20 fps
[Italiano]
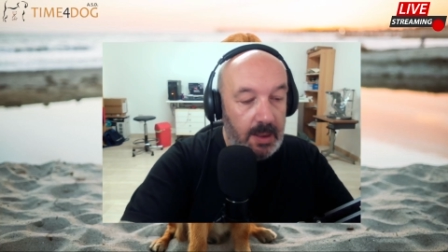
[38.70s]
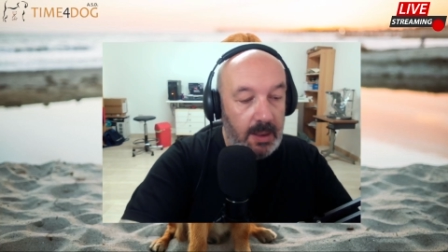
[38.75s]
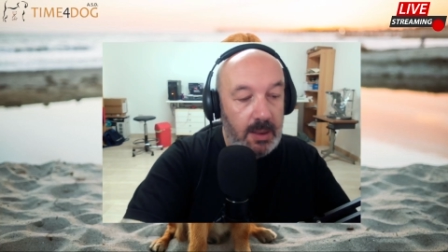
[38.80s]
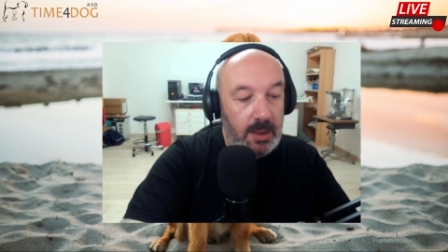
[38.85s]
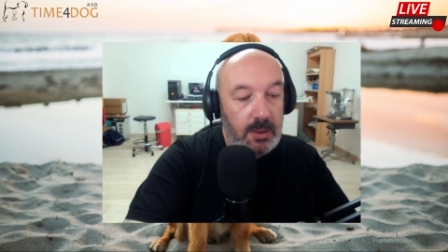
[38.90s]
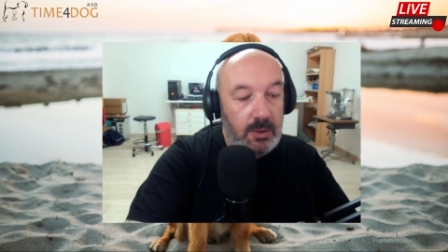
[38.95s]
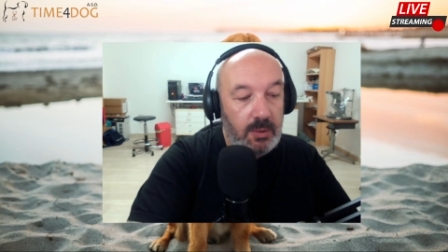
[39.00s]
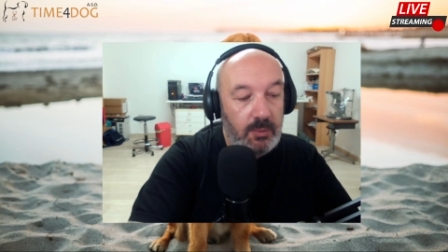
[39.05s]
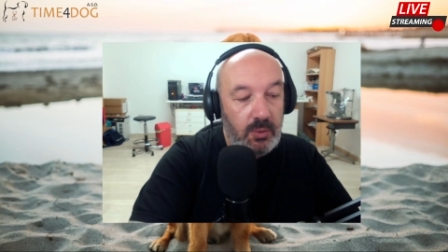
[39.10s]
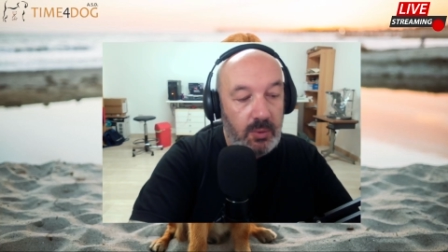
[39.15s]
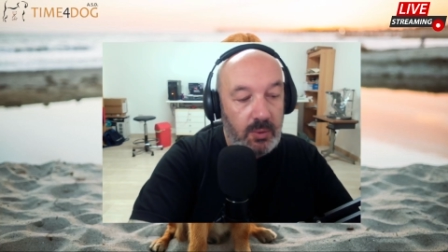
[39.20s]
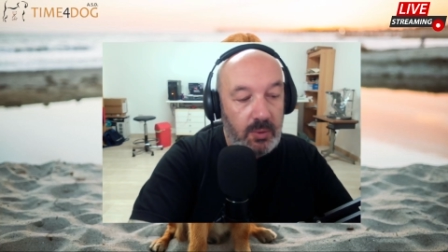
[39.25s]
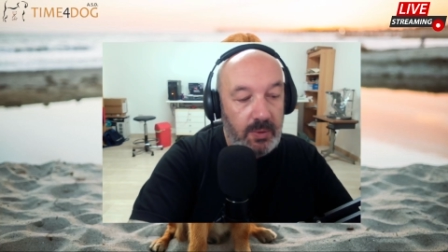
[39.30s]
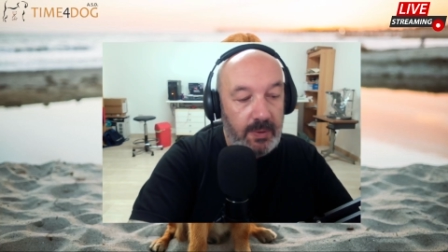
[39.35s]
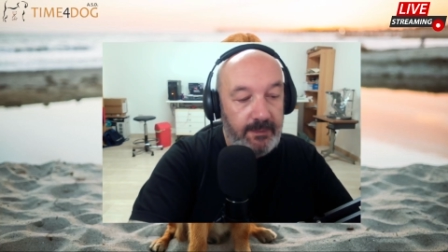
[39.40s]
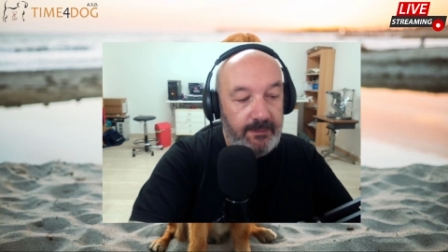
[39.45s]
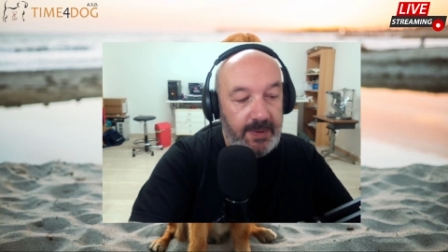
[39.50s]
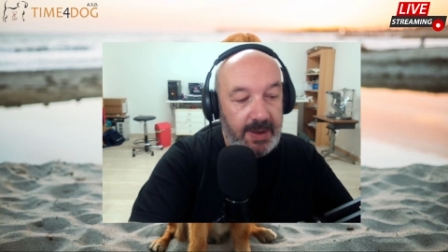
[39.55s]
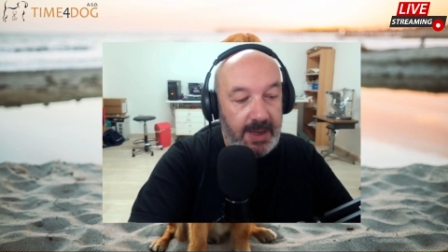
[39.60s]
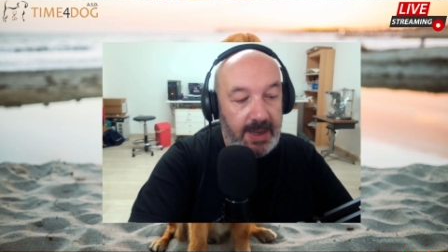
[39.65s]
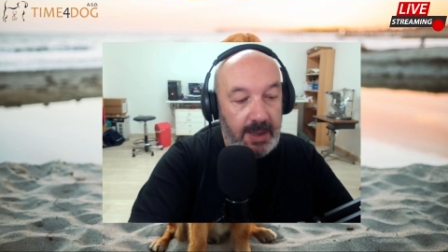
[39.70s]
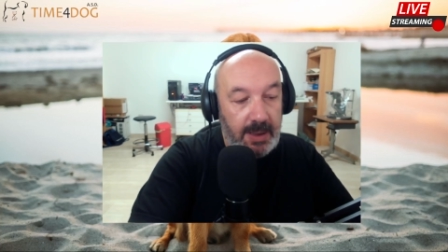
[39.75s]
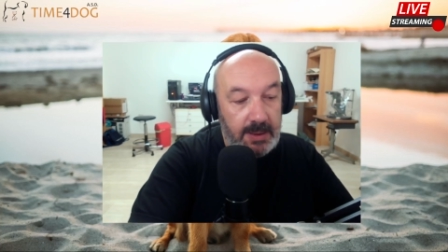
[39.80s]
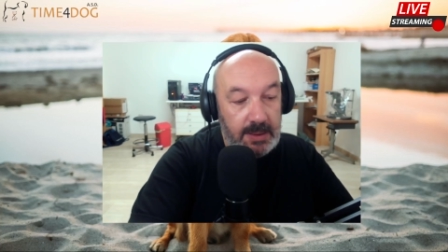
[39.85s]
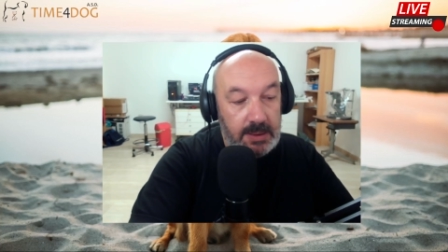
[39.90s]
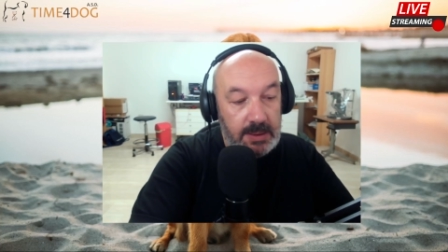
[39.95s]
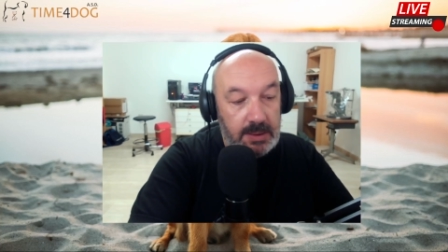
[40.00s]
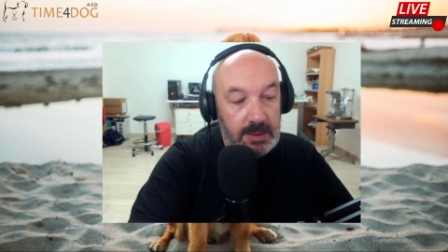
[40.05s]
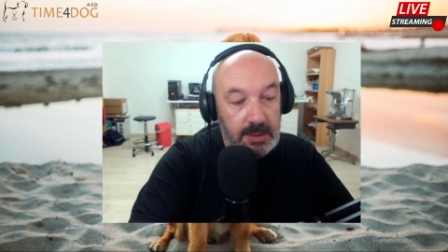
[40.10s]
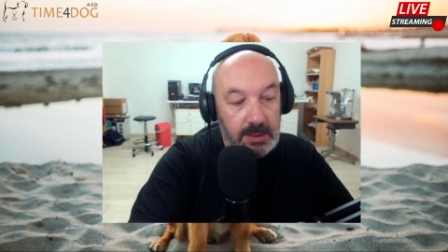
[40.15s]
comunque verrà,
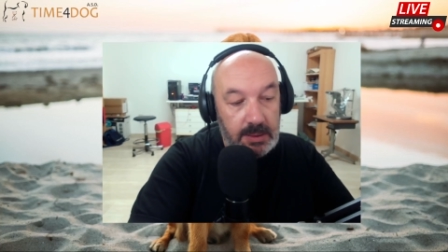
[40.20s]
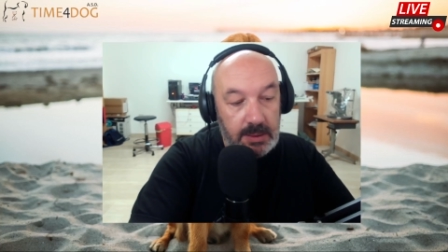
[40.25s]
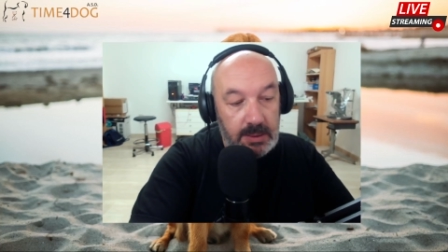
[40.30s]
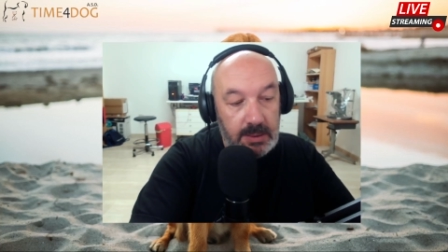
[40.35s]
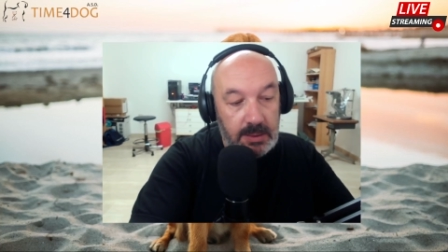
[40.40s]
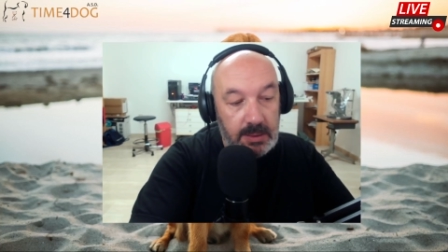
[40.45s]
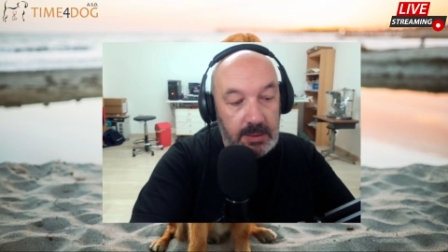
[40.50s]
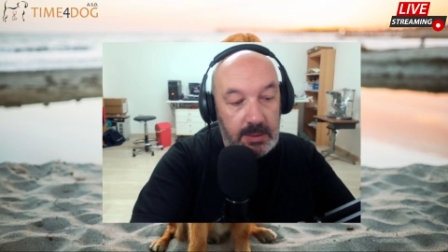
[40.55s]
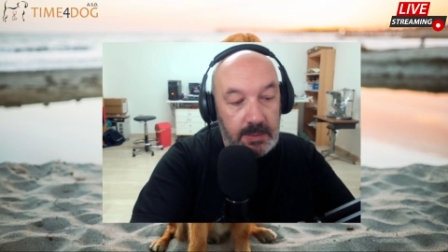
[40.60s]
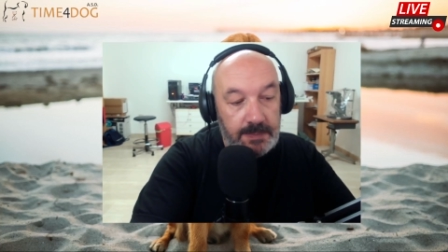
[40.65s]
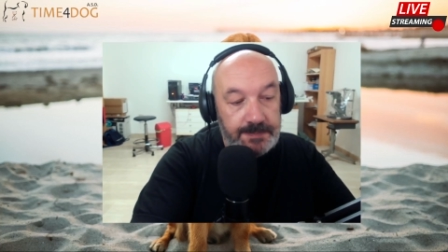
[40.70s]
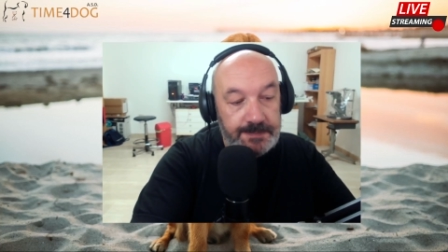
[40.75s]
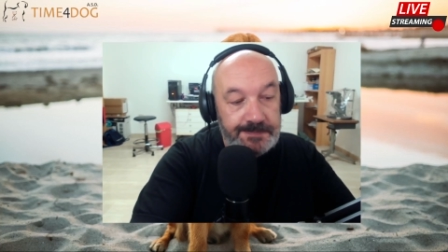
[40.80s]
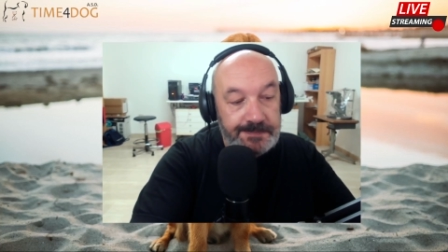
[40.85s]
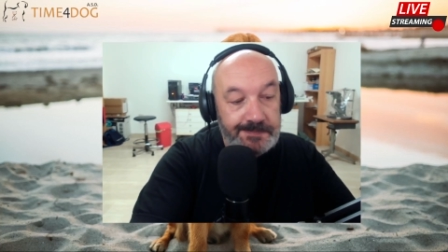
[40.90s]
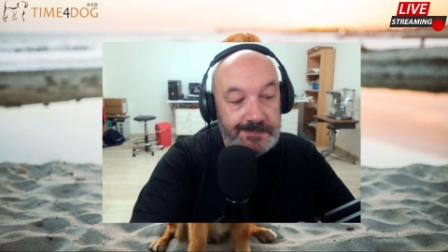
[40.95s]
eh,